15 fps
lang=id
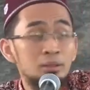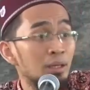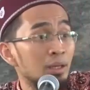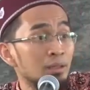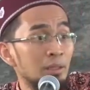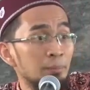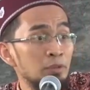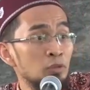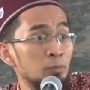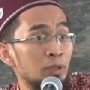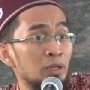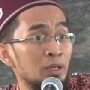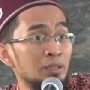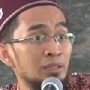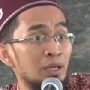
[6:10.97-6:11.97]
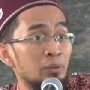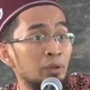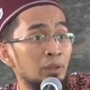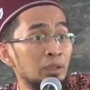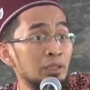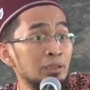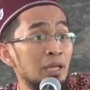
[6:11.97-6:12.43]
ya, tapi supaya diketahui
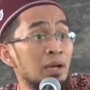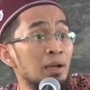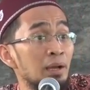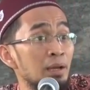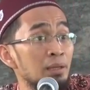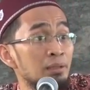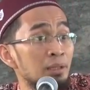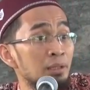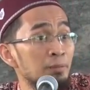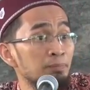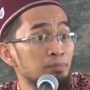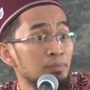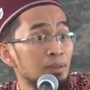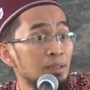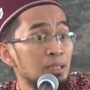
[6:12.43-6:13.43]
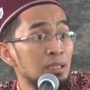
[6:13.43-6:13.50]
oleh tetangganya,